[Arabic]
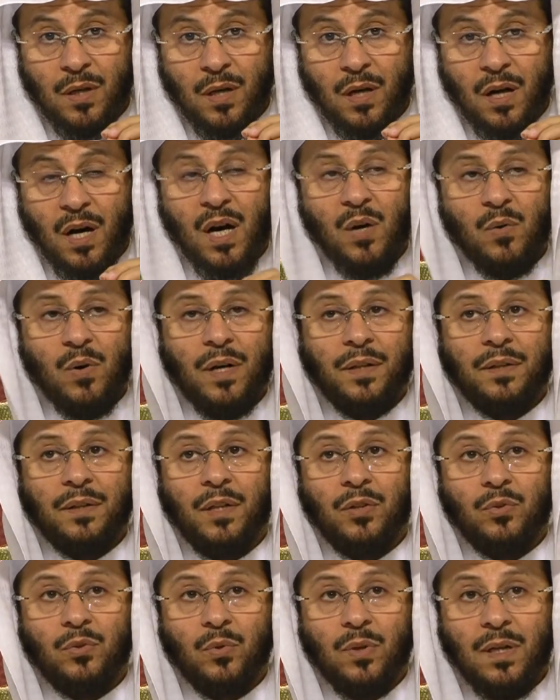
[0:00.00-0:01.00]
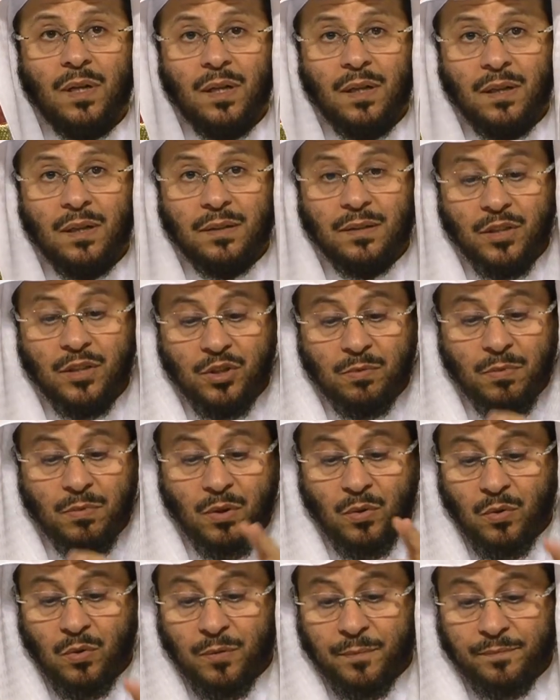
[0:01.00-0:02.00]
أو أن الدعاء
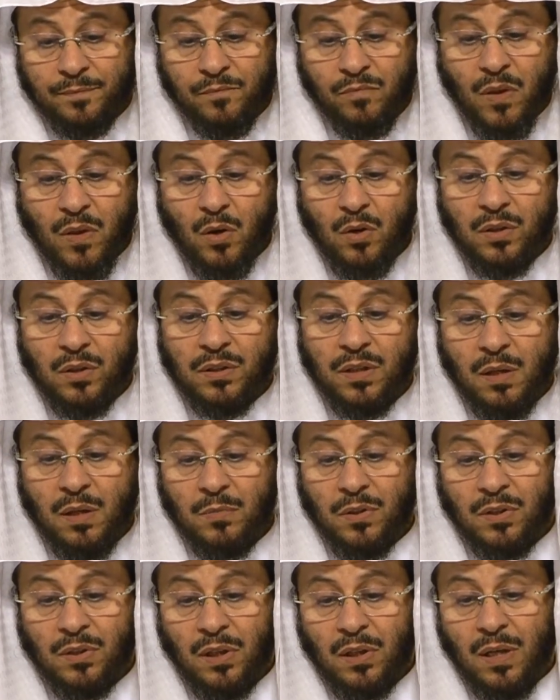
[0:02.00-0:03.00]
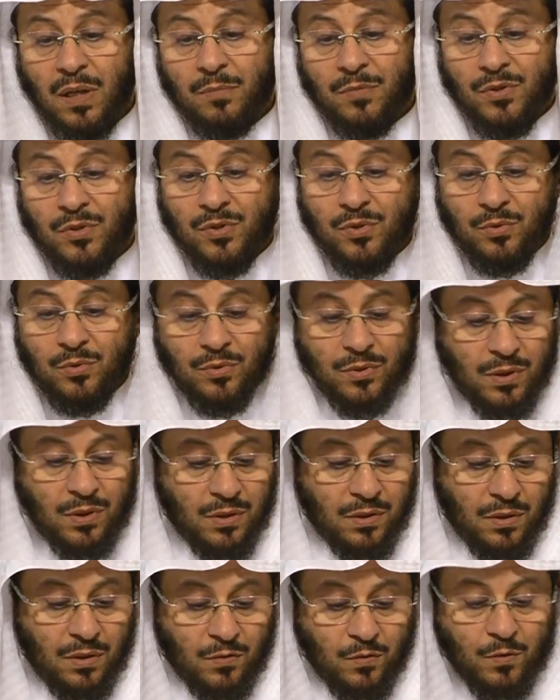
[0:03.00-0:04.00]
يشملهم أختي أمة الله من
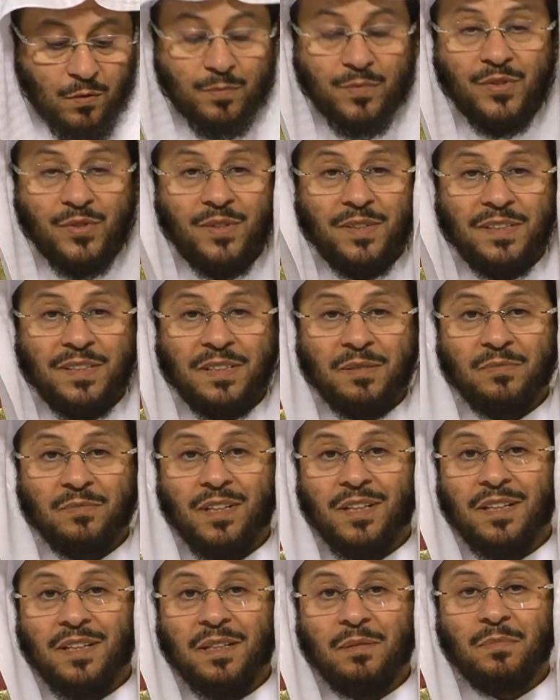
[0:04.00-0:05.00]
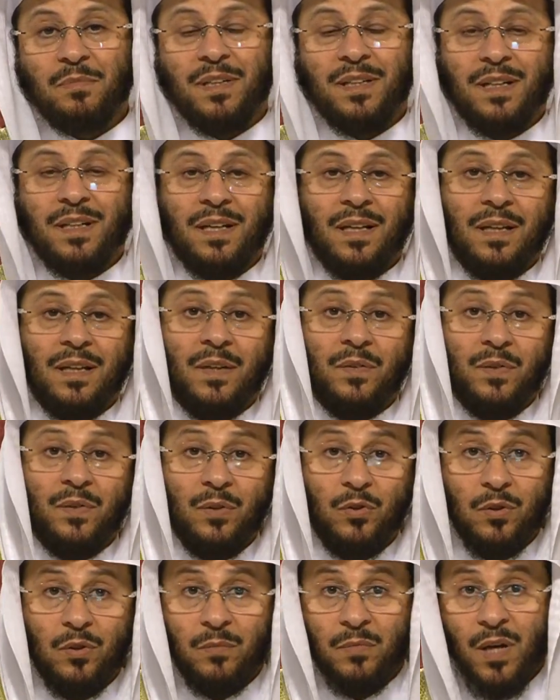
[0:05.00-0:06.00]
السعودية وأم سعيد من العين بارك الله
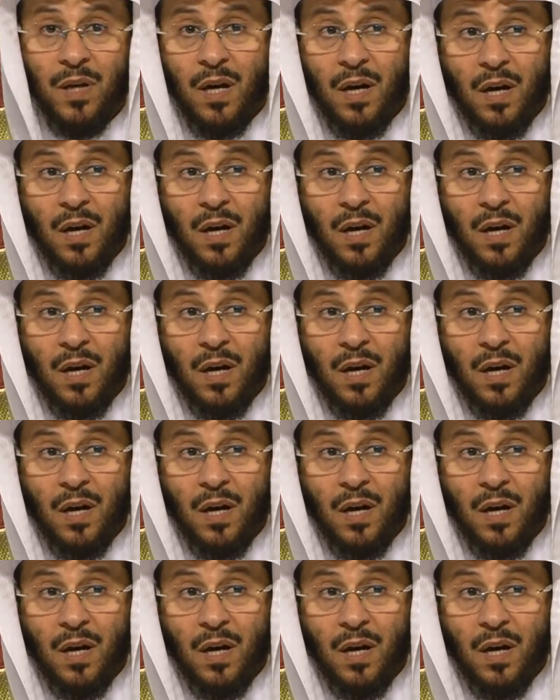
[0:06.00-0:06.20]
فيكم